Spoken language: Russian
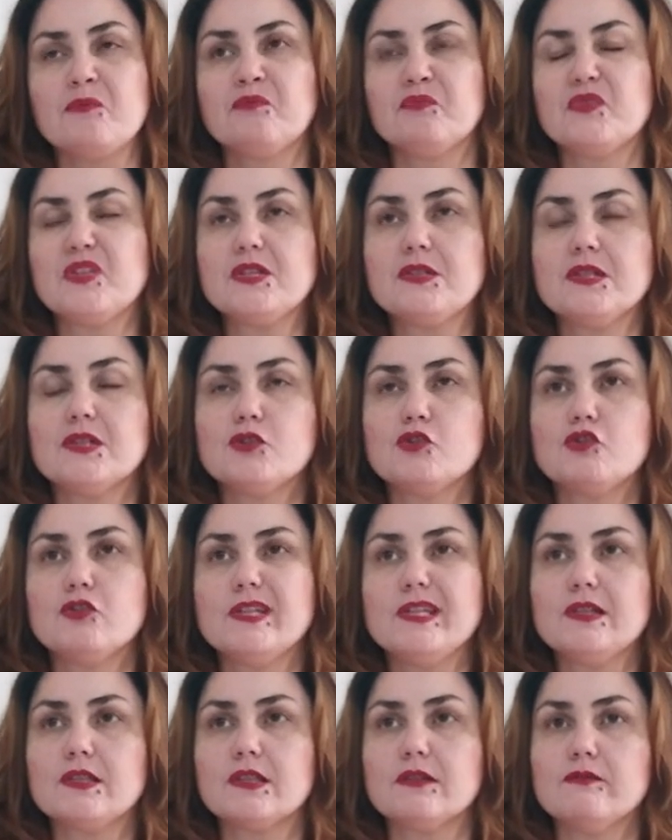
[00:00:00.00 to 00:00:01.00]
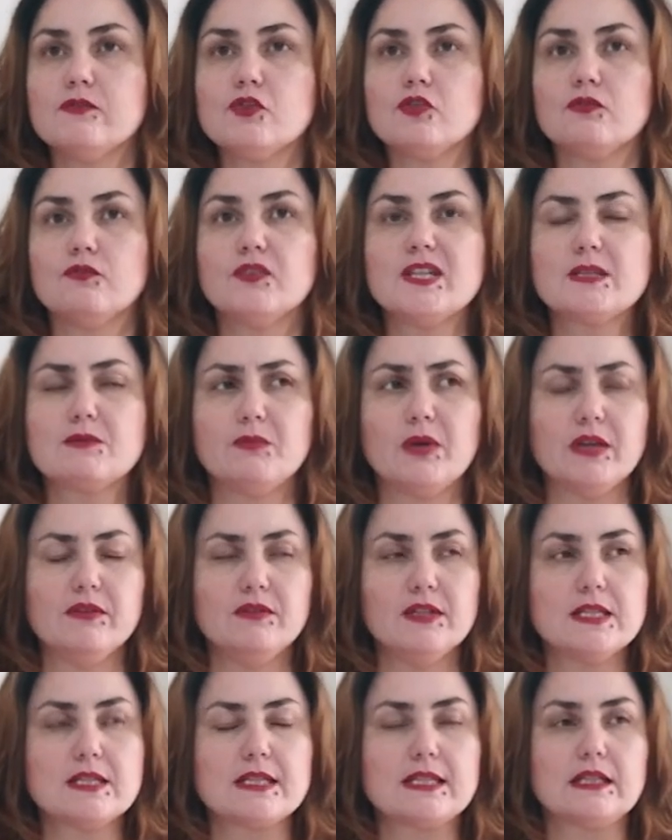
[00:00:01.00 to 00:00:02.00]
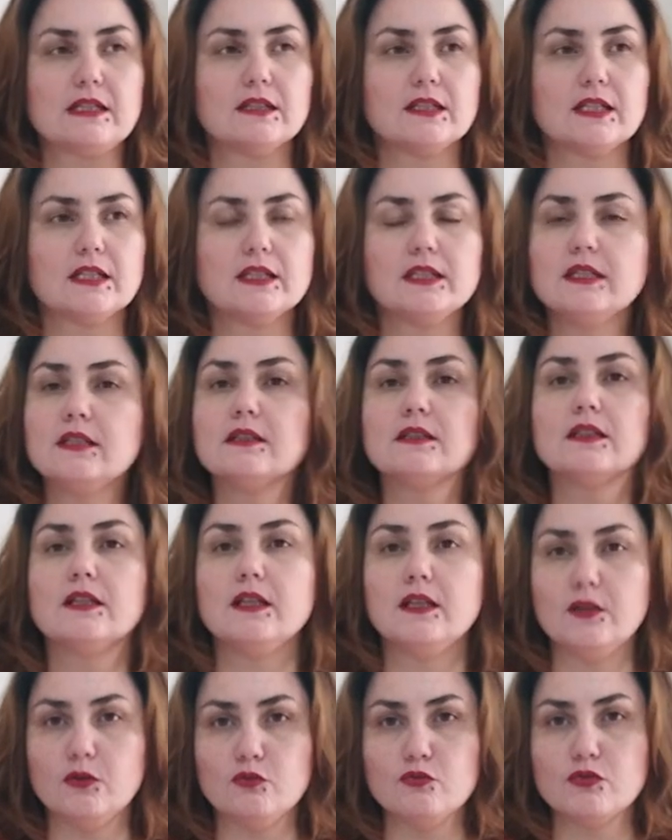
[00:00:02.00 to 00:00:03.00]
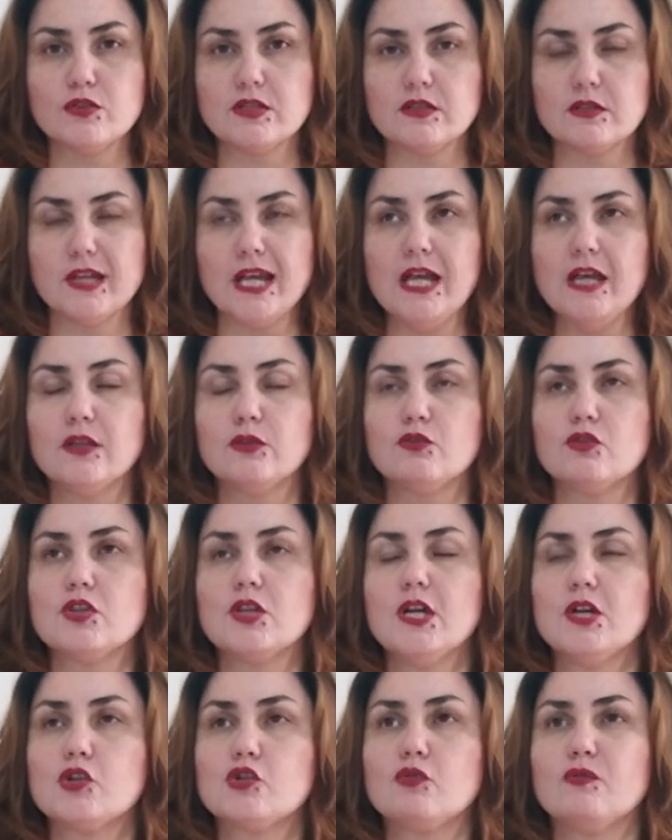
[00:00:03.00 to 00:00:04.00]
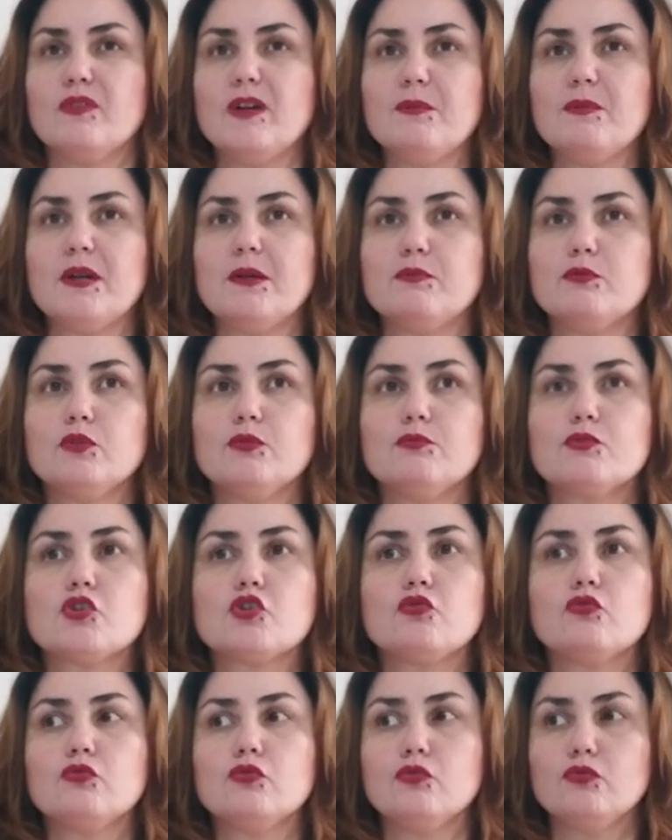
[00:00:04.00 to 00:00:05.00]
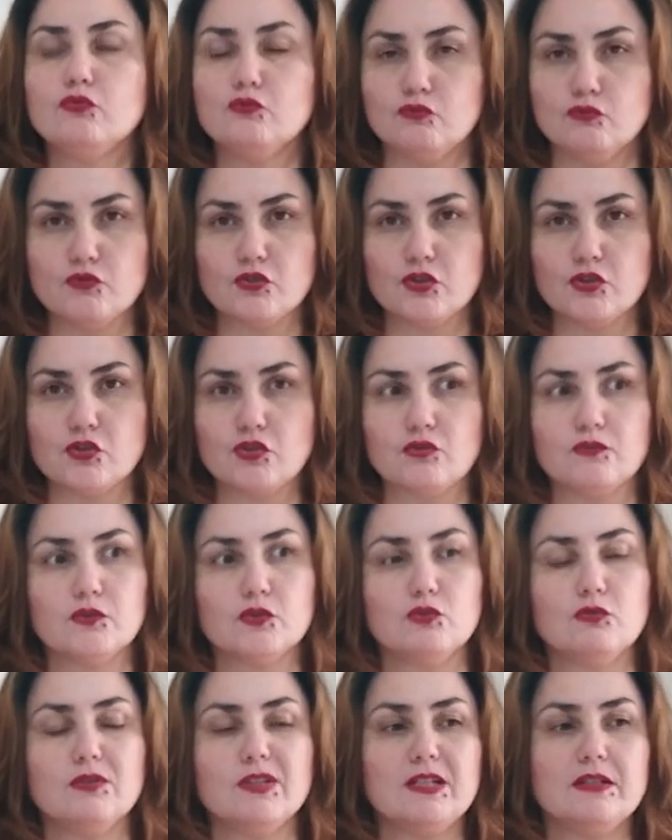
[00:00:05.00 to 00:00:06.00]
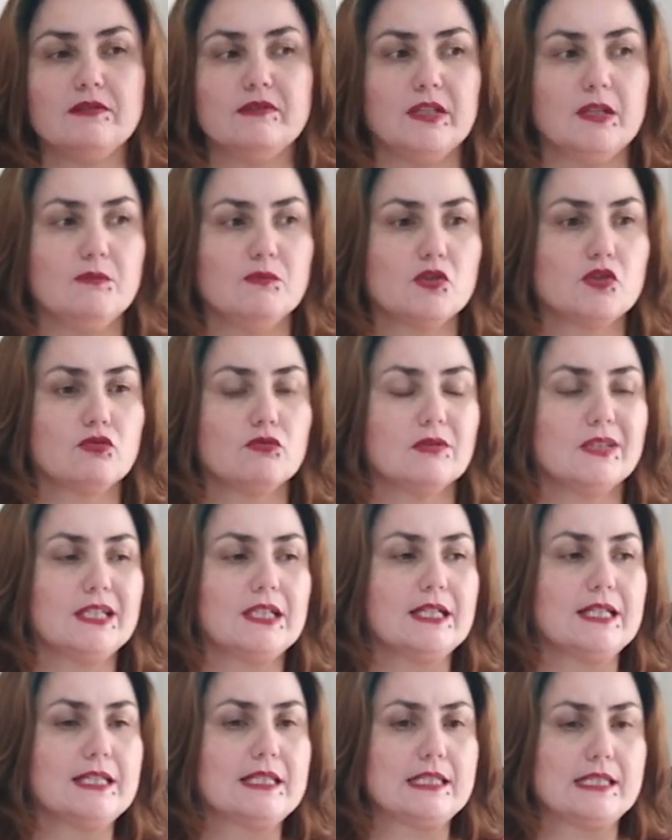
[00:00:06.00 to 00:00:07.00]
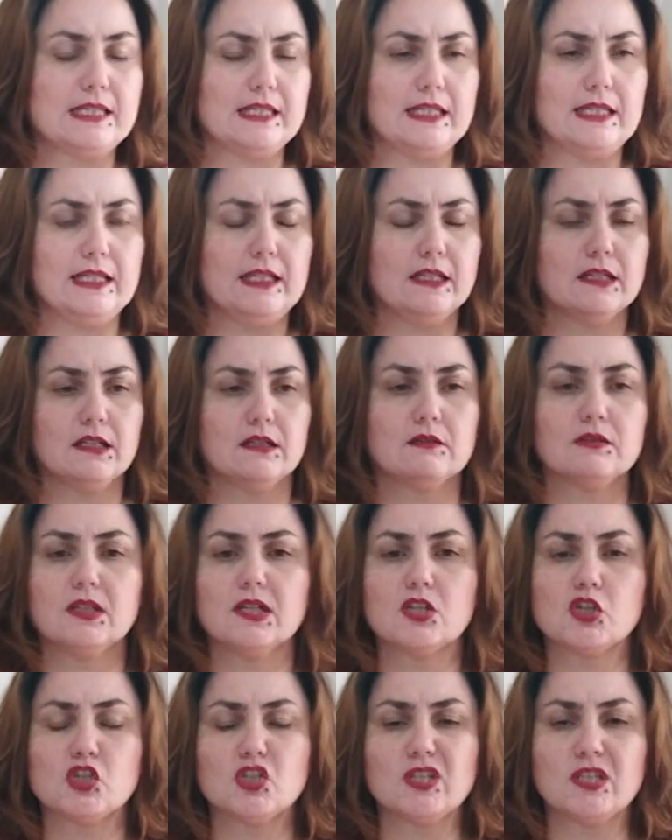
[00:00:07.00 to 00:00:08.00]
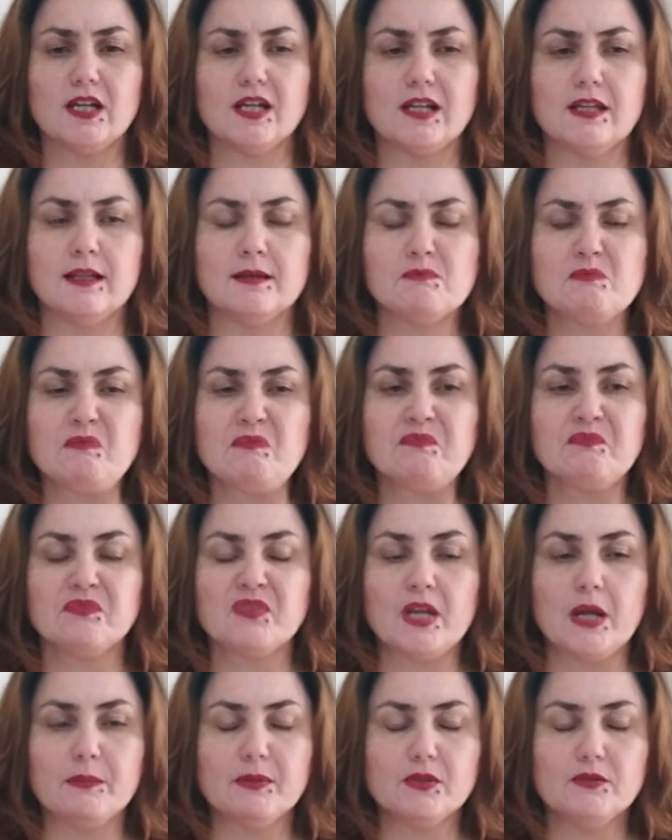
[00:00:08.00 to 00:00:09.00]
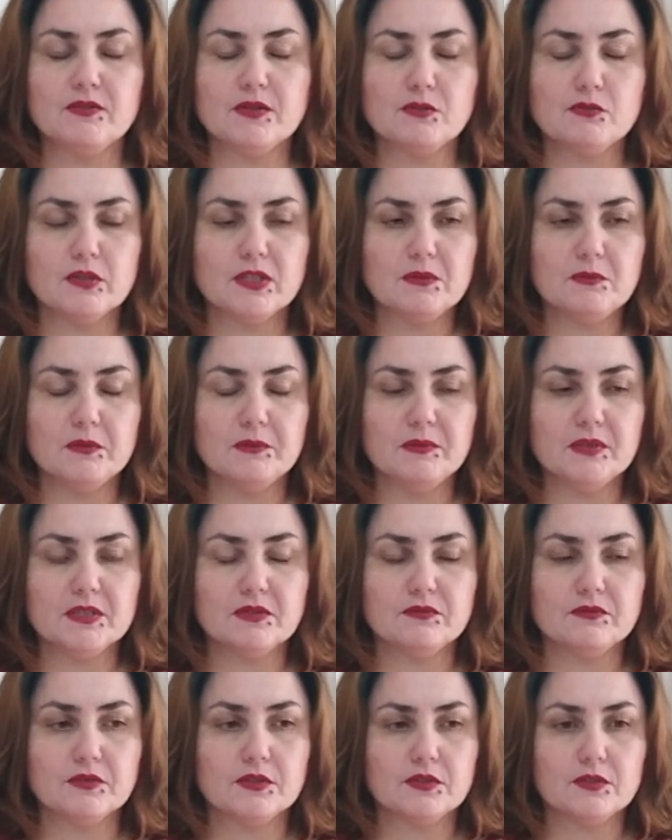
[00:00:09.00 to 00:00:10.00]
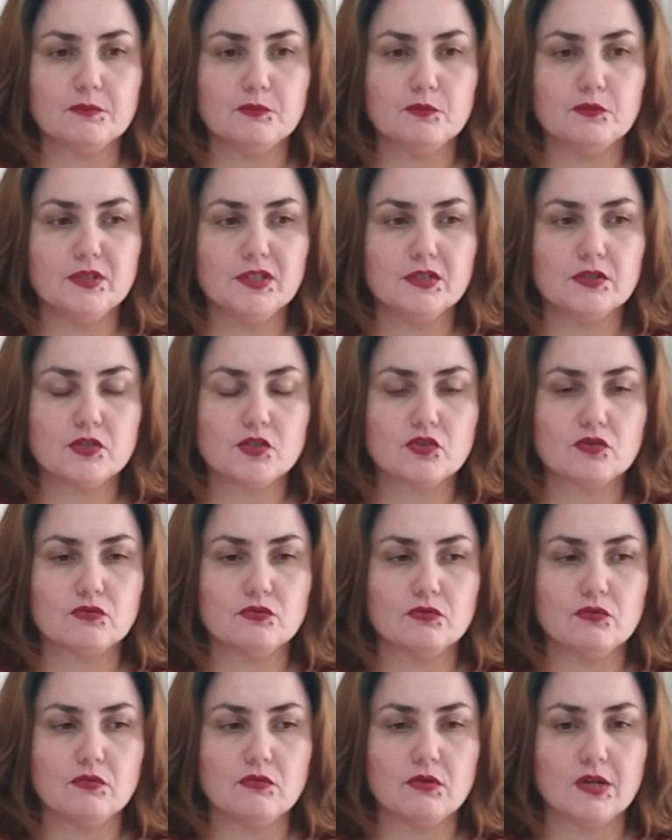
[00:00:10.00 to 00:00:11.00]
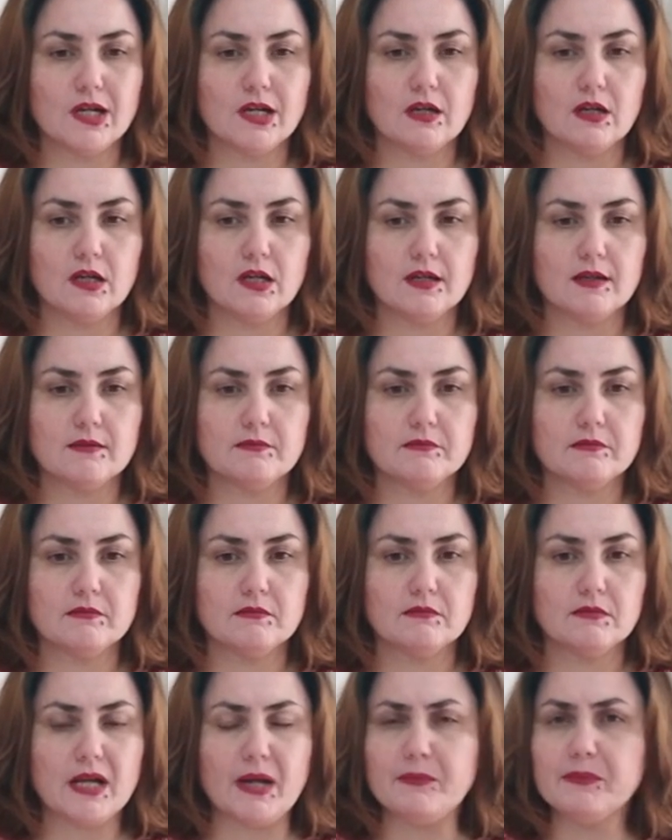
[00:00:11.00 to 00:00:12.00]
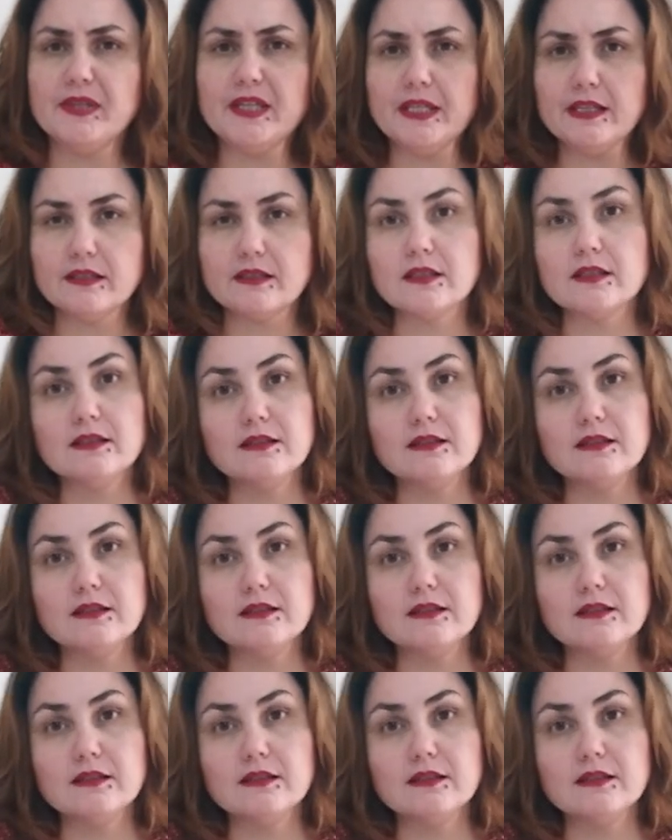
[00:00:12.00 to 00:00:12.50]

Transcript: Здесь ощущение того, что вы избавились от каких-то иллюзий. То есть, что вам как будто бы что-то нужно, что вы долгое время что-то хотели, как-то ожидали. А потом в какой-то момент вы это поняли, что а, а мне это и